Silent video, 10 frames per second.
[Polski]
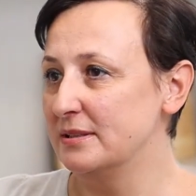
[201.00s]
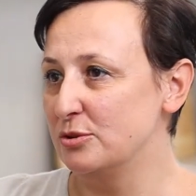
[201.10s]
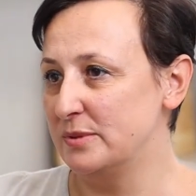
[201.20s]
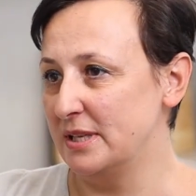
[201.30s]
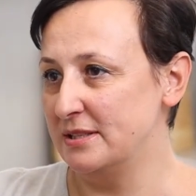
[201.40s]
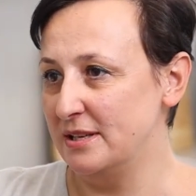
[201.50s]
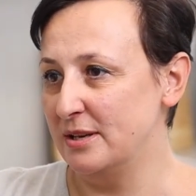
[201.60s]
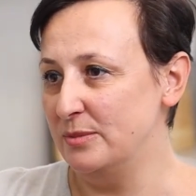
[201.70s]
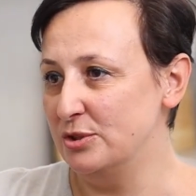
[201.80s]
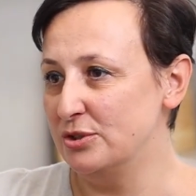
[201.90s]
substancji
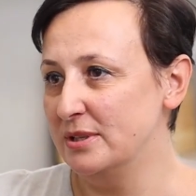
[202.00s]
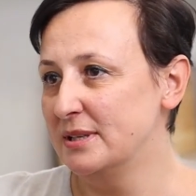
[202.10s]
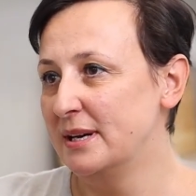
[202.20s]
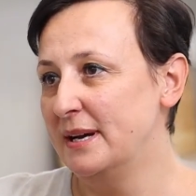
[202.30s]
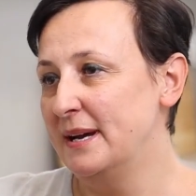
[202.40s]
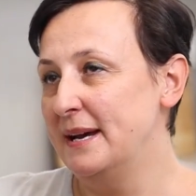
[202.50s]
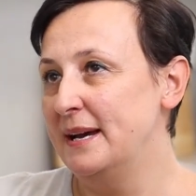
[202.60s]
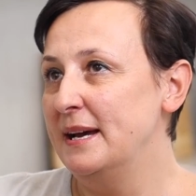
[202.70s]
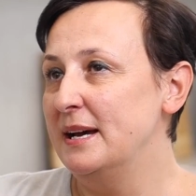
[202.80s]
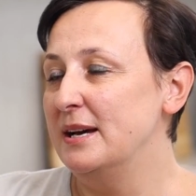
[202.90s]
chemicznych,
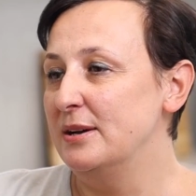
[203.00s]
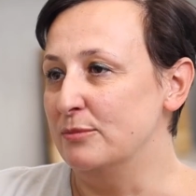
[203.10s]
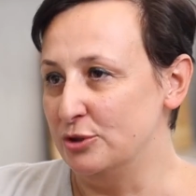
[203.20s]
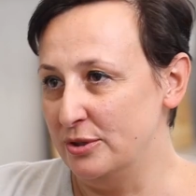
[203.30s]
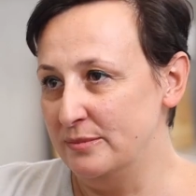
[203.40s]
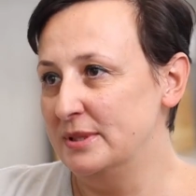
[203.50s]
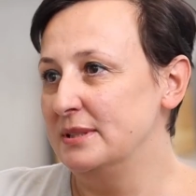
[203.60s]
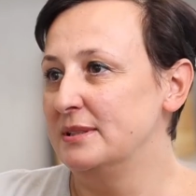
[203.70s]
możemy